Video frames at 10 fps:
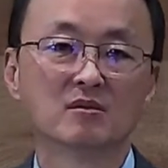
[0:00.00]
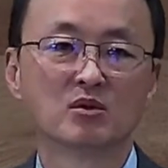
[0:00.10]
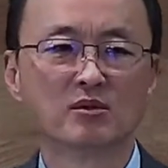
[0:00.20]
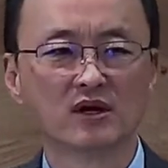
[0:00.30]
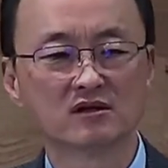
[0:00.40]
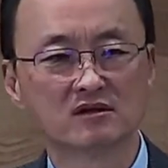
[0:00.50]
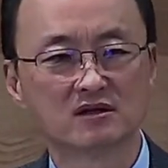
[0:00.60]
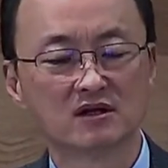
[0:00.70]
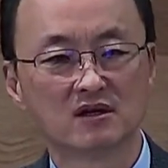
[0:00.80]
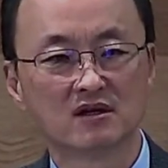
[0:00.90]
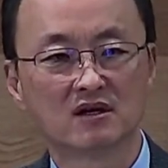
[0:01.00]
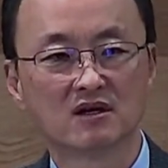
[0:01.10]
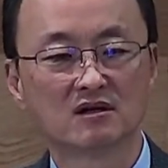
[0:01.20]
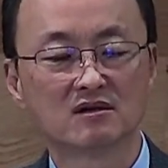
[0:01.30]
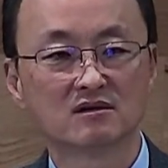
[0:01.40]
보면은
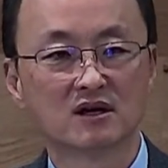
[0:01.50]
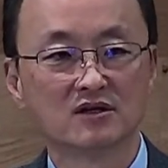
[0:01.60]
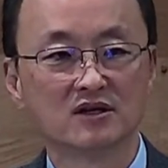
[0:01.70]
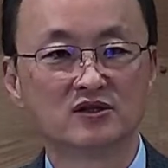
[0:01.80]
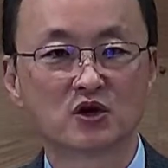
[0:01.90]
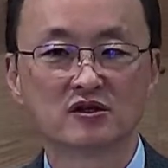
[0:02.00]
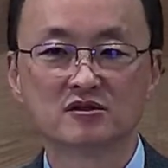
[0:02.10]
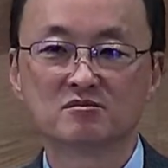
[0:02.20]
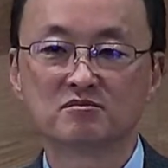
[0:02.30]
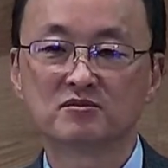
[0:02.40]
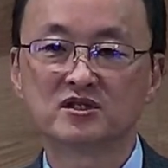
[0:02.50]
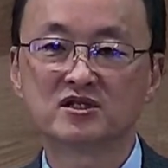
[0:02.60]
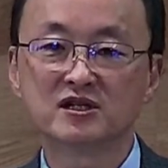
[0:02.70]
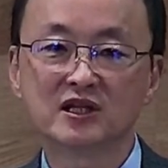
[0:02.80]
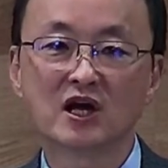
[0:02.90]
어, 예수께서는
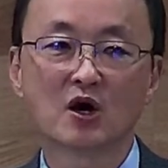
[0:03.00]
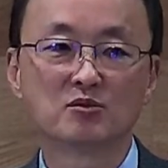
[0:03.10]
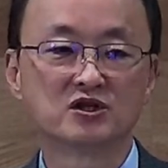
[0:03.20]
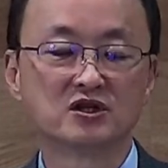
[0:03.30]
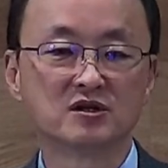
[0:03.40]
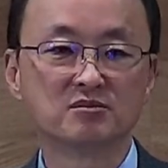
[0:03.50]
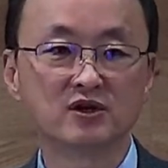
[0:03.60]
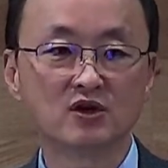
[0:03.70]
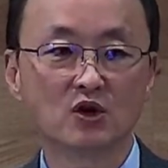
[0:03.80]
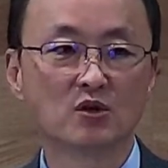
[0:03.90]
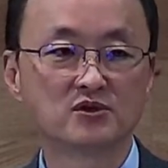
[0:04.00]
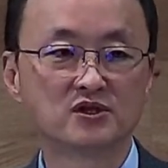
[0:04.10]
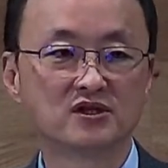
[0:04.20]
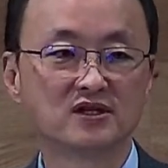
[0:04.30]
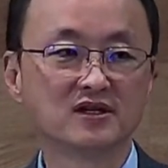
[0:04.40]
쓸데없이 필요
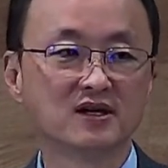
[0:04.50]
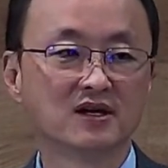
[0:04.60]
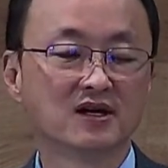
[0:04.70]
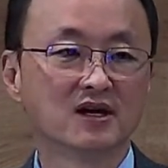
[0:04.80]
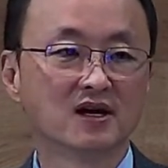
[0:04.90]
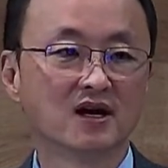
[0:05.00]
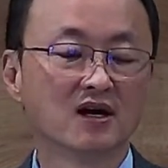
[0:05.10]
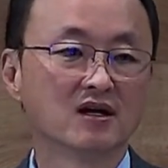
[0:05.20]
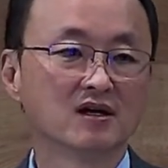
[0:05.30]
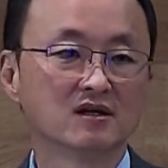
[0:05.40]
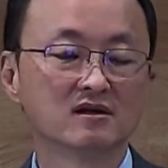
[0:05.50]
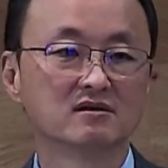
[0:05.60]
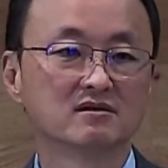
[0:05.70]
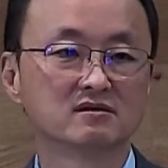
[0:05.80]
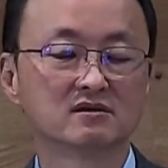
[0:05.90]
없이 어,
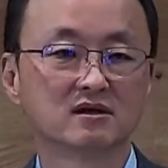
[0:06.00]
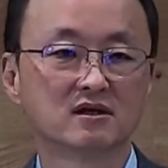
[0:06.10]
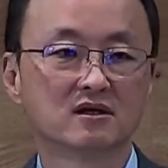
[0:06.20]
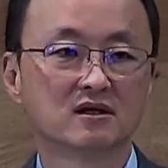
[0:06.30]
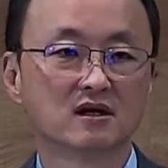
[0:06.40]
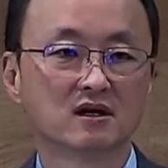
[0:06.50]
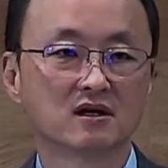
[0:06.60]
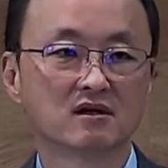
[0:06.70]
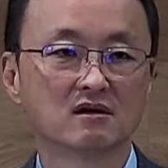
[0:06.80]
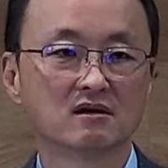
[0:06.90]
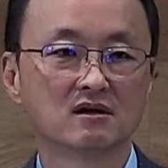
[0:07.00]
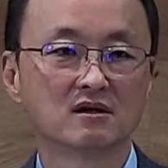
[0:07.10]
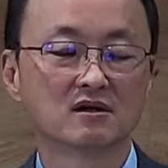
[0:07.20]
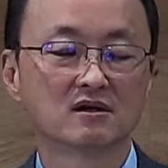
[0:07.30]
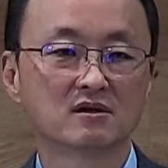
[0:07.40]

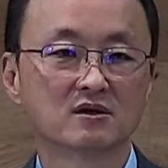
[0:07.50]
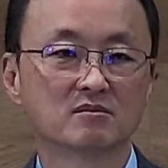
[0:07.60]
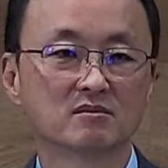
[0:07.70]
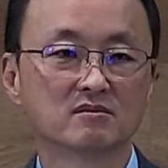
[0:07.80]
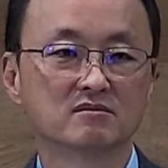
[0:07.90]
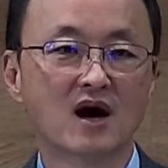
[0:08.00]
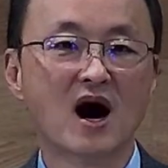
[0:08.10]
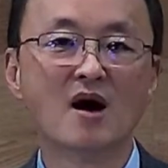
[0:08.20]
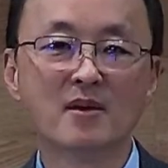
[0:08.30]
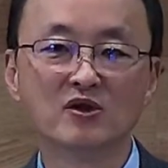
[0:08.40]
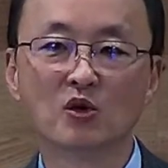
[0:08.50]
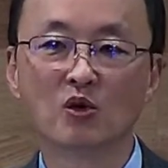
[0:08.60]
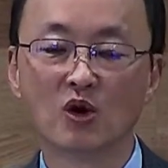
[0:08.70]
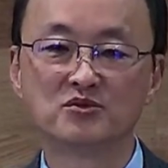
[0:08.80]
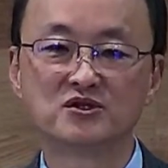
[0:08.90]
그 마음에도
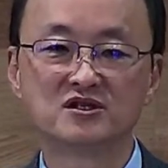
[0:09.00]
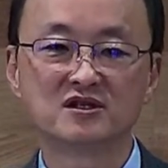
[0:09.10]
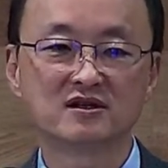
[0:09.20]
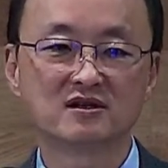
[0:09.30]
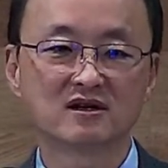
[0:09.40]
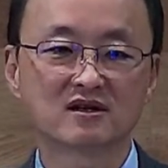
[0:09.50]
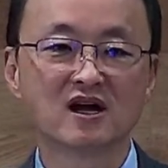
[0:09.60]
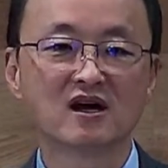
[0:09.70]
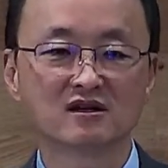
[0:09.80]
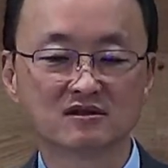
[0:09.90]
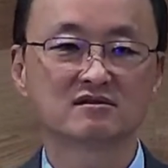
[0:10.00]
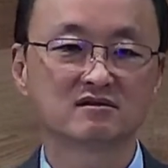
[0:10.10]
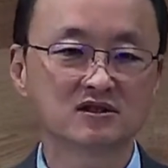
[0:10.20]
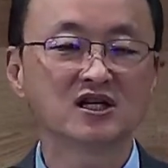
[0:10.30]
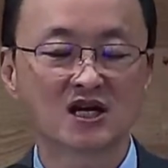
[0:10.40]
없이 그냥
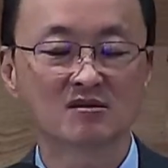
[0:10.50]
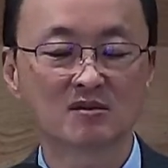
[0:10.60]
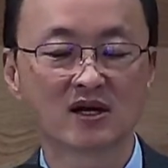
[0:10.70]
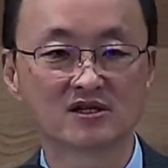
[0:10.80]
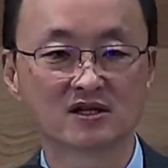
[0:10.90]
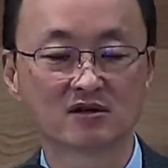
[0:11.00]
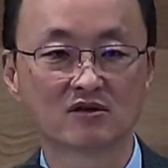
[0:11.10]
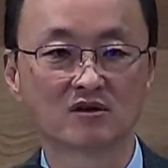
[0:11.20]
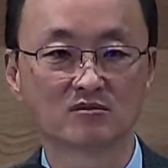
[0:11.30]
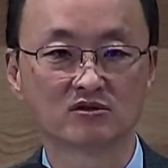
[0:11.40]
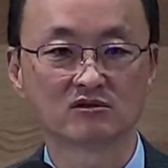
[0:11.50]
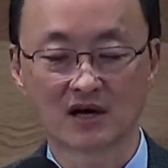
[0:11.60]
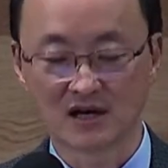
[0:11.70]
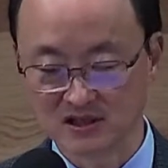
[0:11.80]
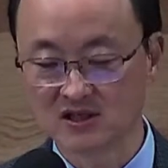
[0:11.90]
칭찬만 하시는 그러한 분
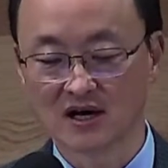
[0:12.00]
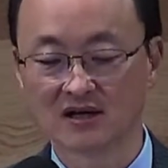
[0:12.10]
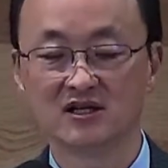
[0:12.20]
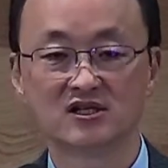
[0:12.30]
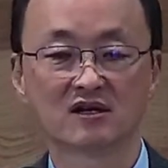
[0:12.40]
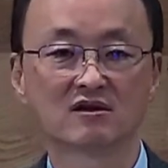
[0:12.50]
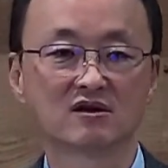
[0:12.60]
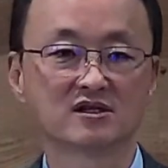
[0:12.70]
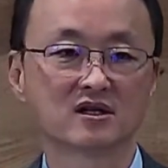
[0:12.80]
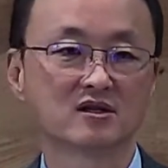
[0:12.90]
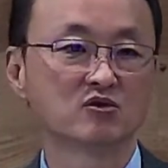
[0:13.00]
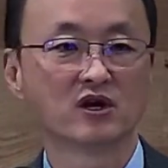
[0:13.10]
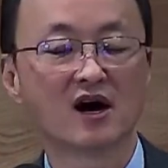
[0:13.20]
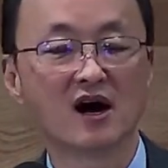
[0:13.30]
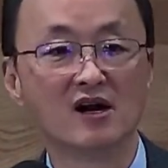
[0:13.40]
아니, 아니시라는 것을
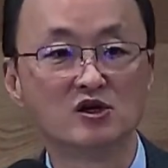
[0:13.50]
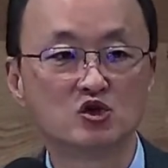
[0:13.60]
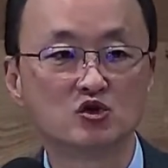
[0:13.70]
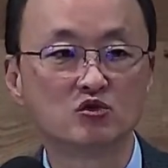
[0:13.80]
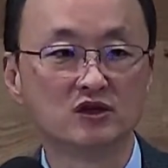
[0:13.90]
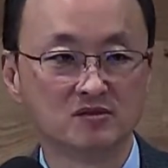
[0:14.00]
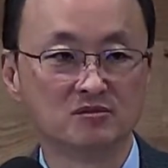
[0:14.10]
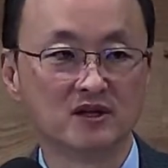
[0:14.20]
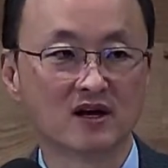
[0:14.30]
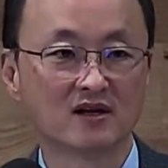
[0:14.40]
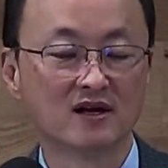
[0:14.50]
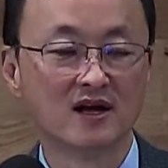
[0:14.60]
우리가 알 수 있습니다.